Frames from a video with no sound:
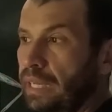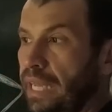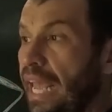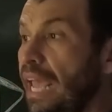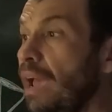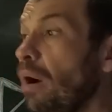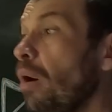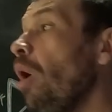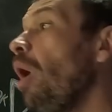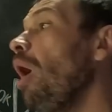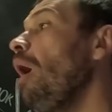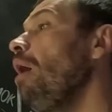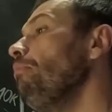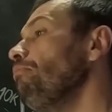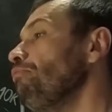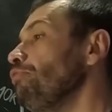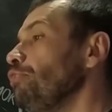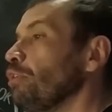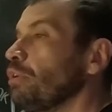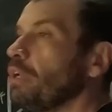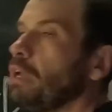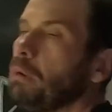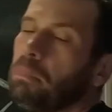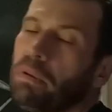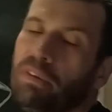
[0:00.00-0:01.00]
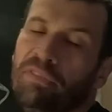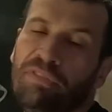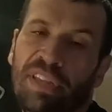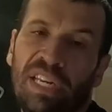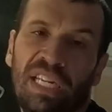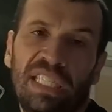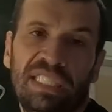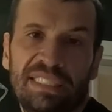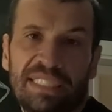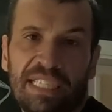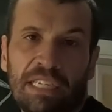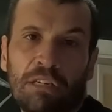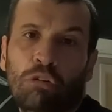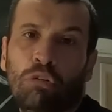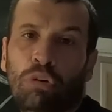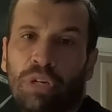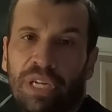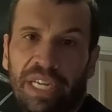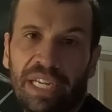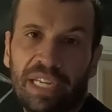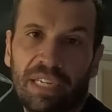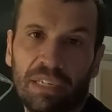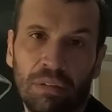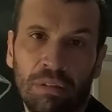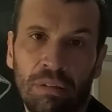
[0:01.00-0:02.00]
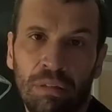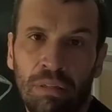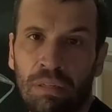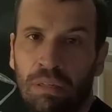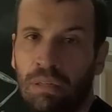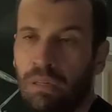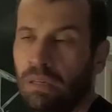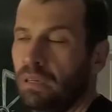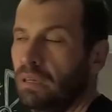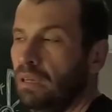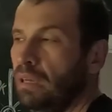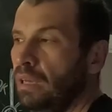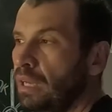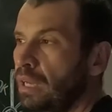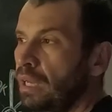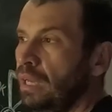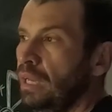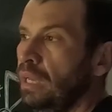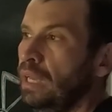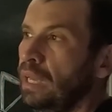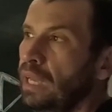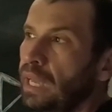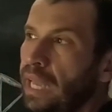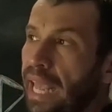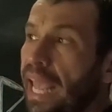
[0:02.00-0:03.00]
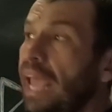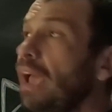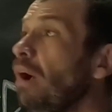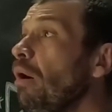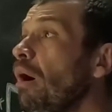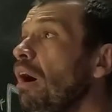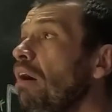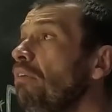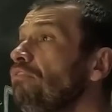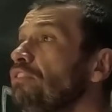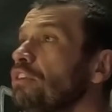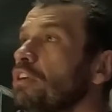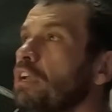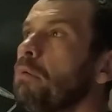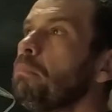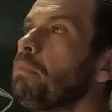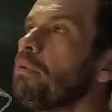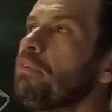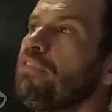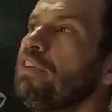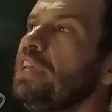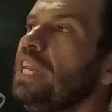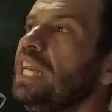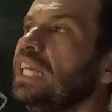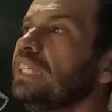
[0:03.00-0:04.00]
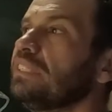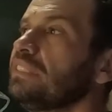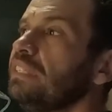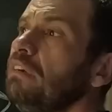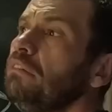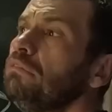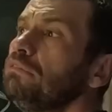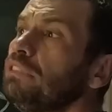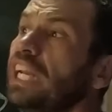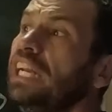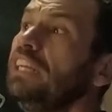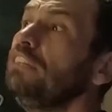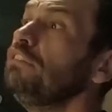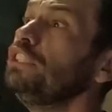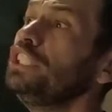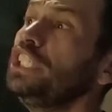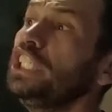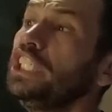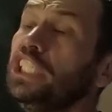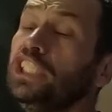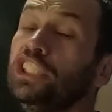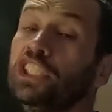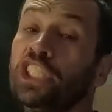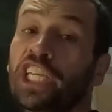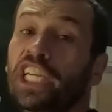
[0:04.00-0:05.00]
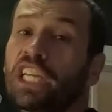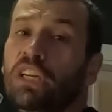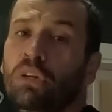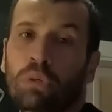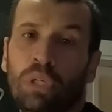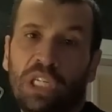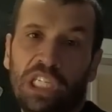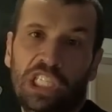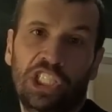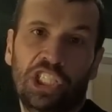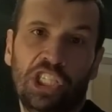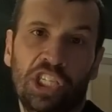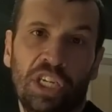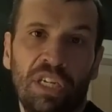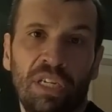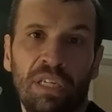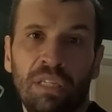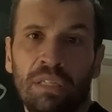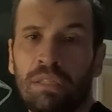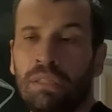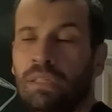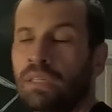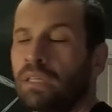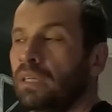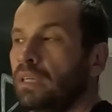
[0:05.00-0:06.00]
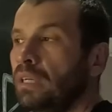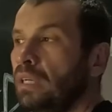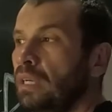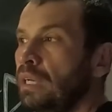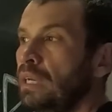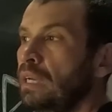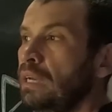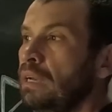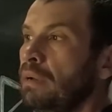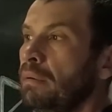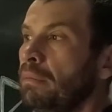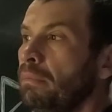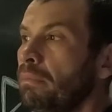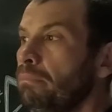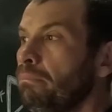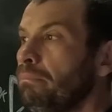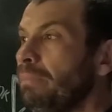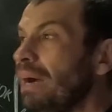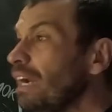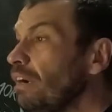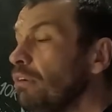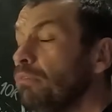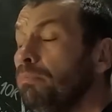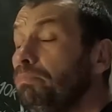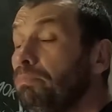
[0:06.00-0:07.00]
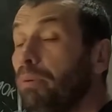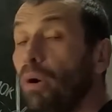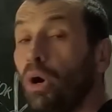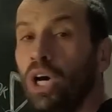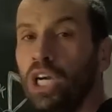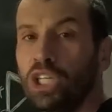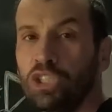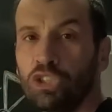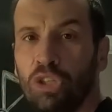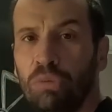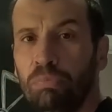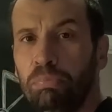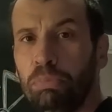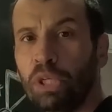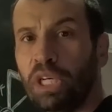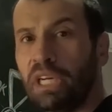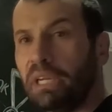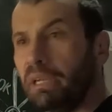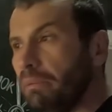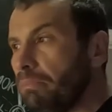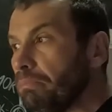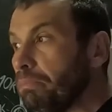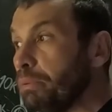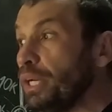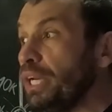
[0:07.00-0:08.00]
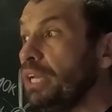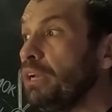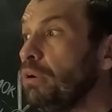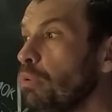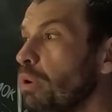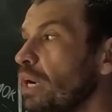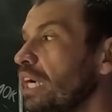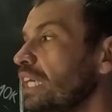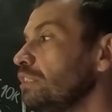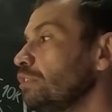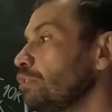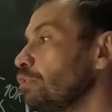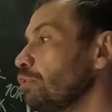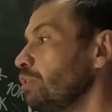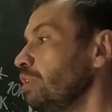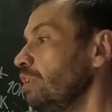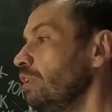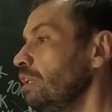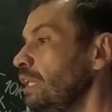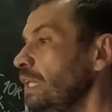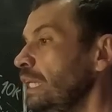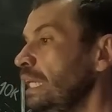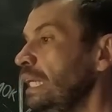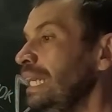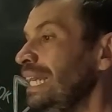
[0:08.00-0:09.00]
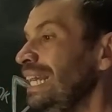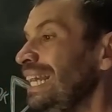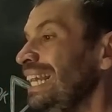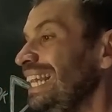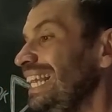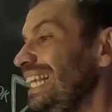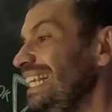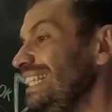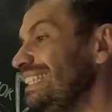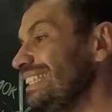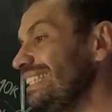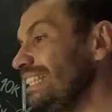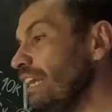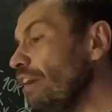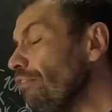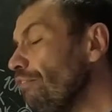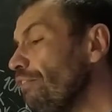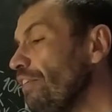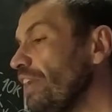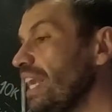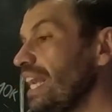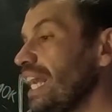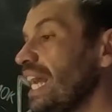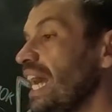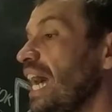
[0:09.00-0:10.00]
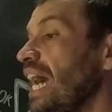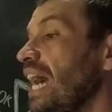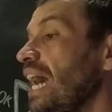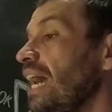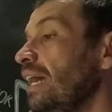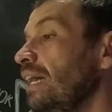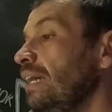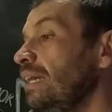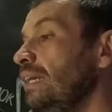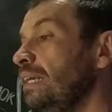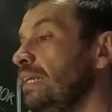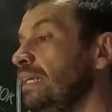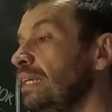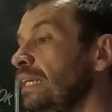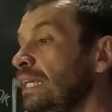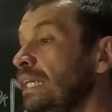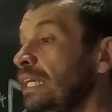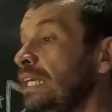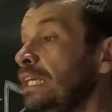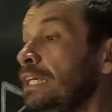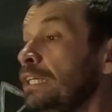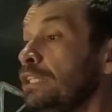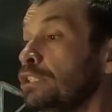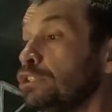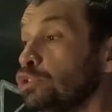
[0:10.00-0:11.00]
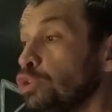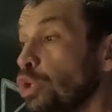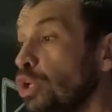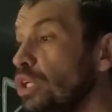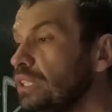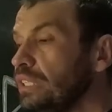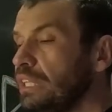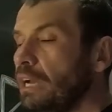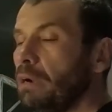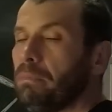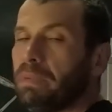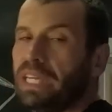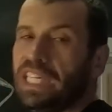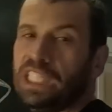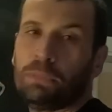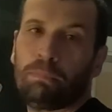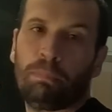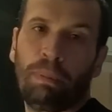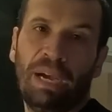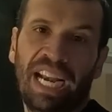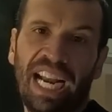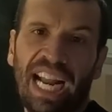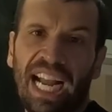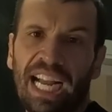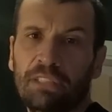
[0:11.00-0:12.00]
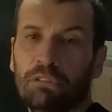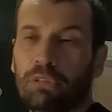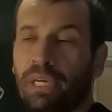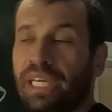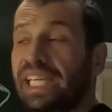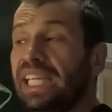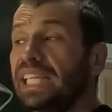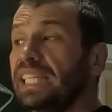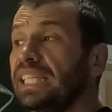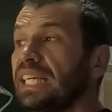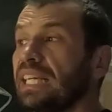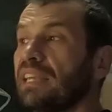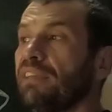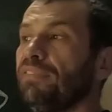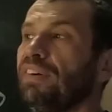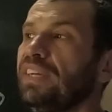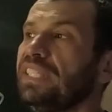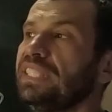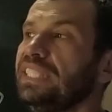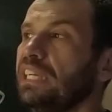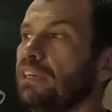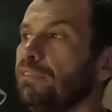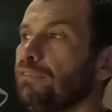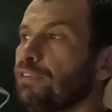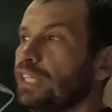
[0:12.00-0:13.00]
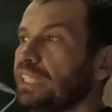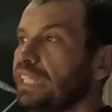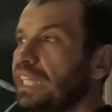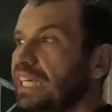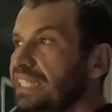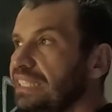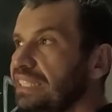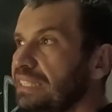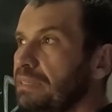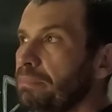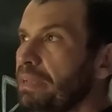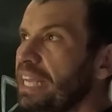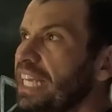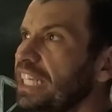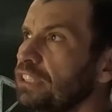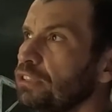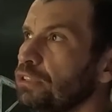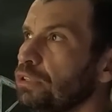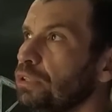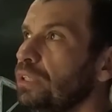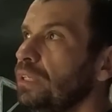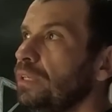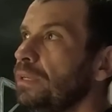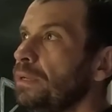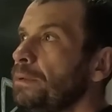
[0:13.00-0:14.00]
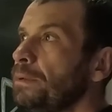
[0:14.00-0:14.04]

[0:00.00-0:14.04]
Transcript: É óbvio que eu preferia estar correndo. É óbvio que eu preferia até um treino de tiro hoje. Mas não posso por, por enquanto. E se eu ficar totalmente parado, ainda que fazendo fortalecimento,